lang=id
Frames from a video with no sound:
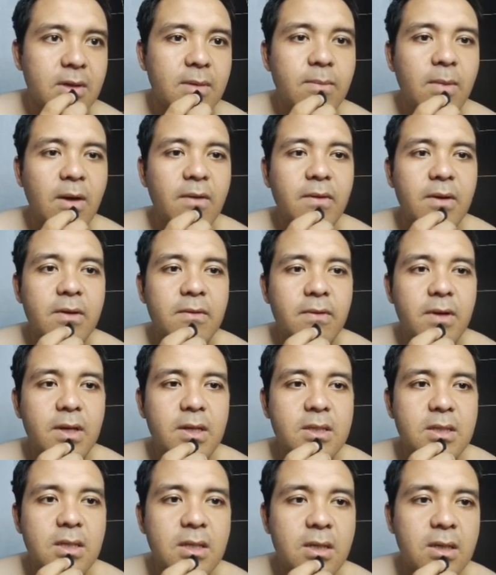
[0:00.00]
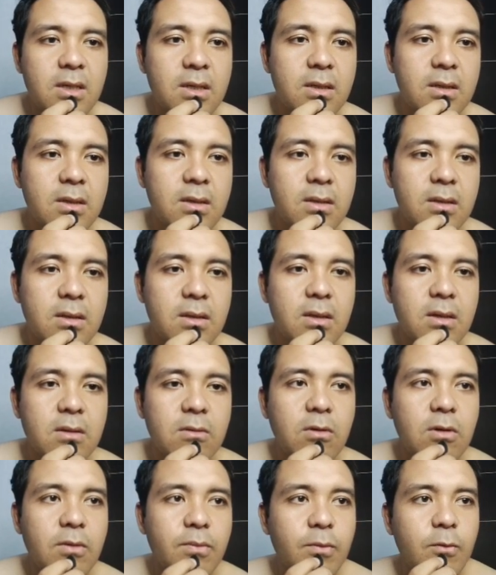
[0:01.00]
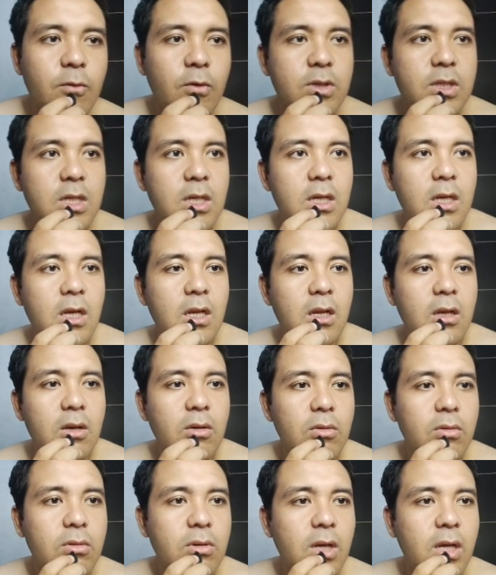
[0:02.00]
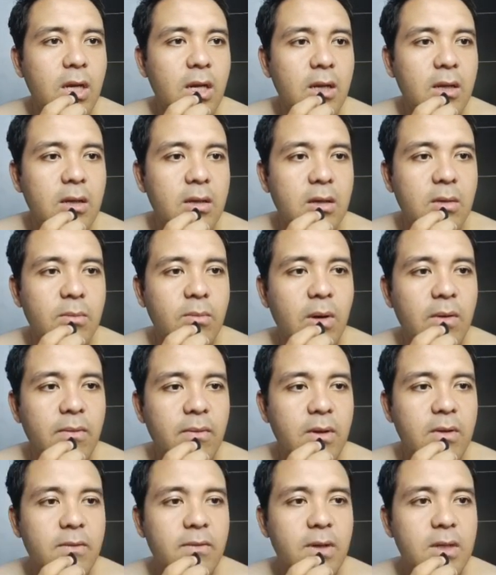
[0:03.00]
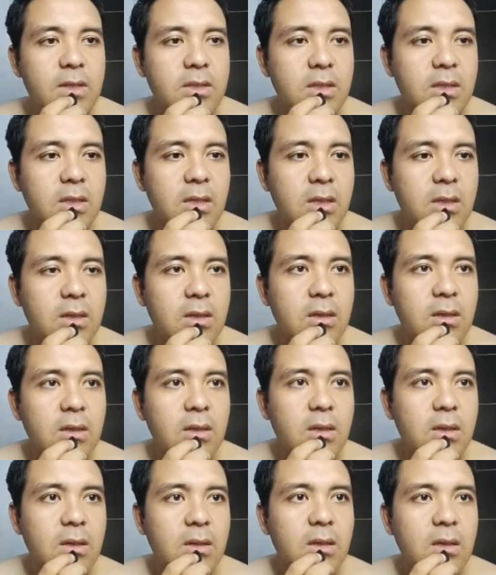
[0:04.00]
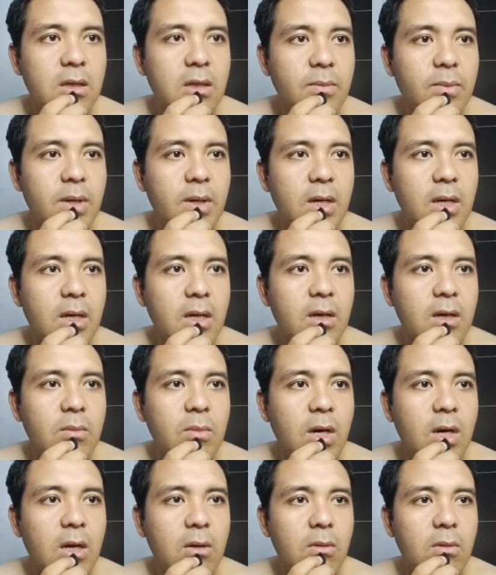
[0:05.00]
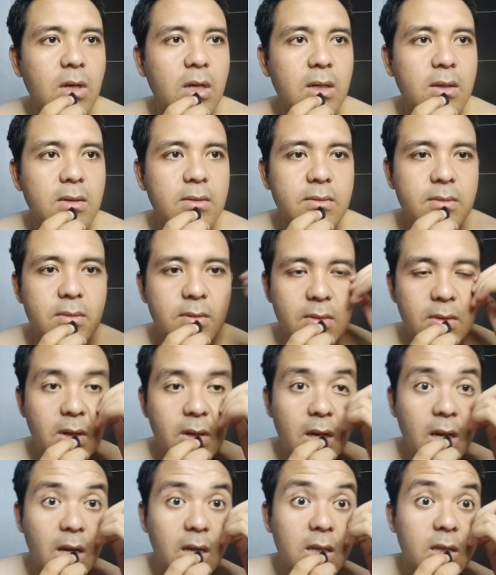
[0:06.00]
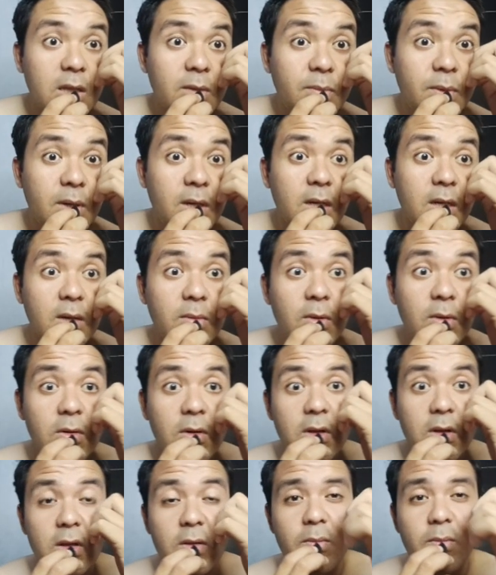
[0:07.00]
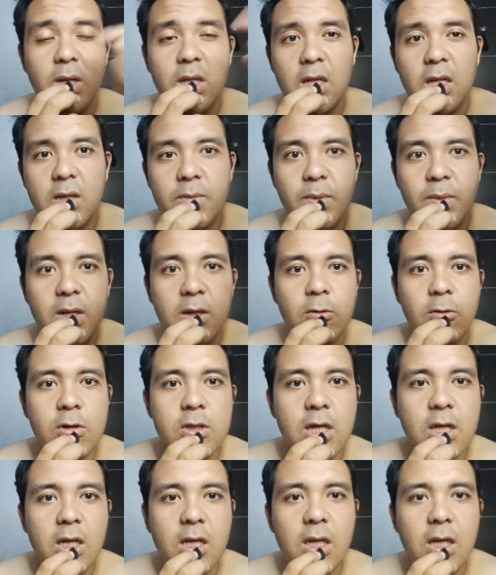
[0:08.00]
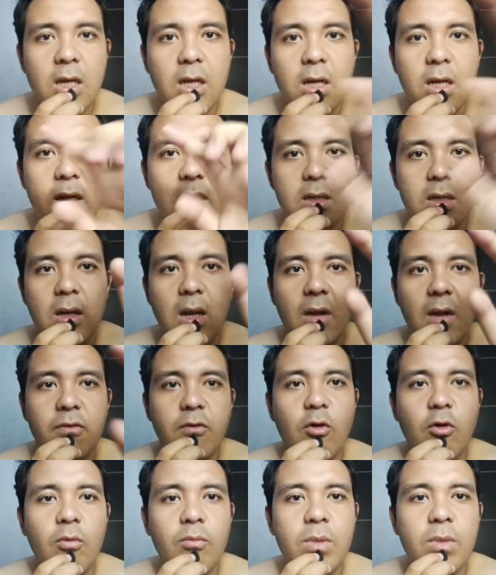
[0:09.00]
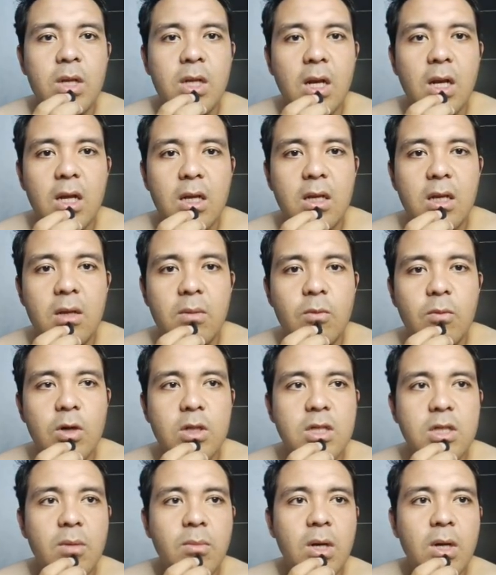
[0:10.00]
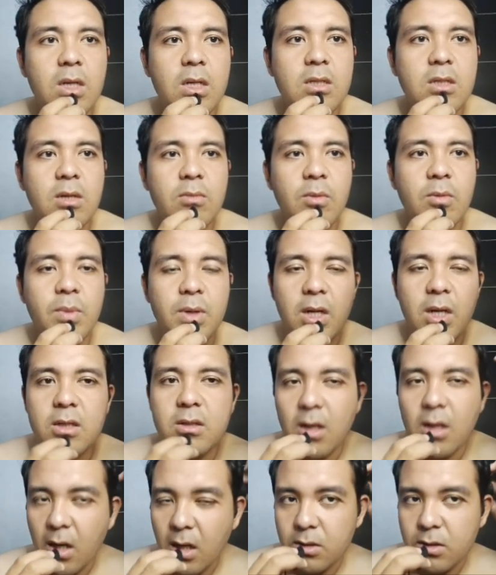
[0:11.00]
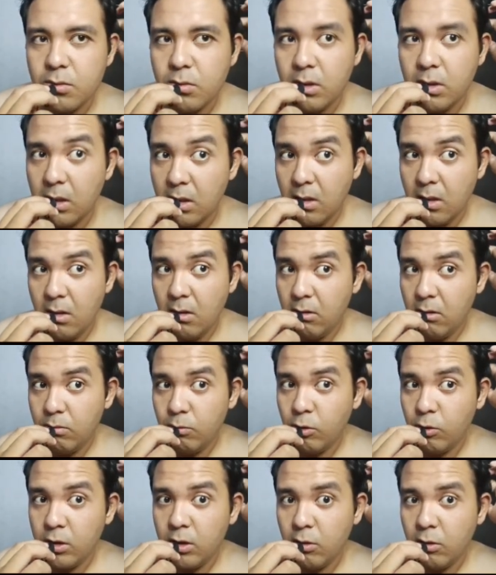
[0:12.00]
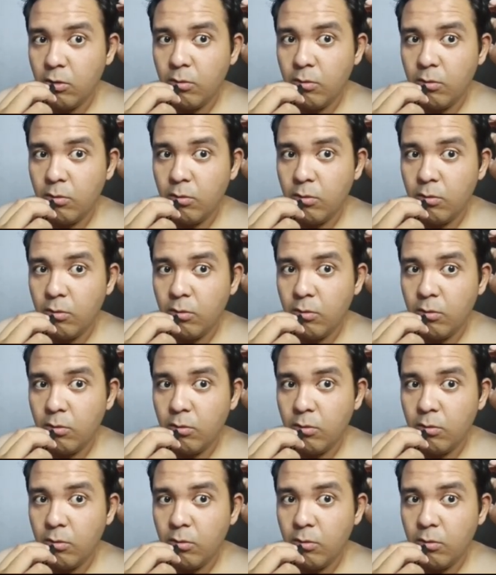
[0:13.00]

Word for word: the buff infliction ya uh, gua gua singkirin dulu deh the buff inflictionnya kita pakai yang baru ya oke kita pakai yang baru nanti mana nanti paling gua cari draft kombinasi lagi nih buat sama di sama pedasnya racun nih buat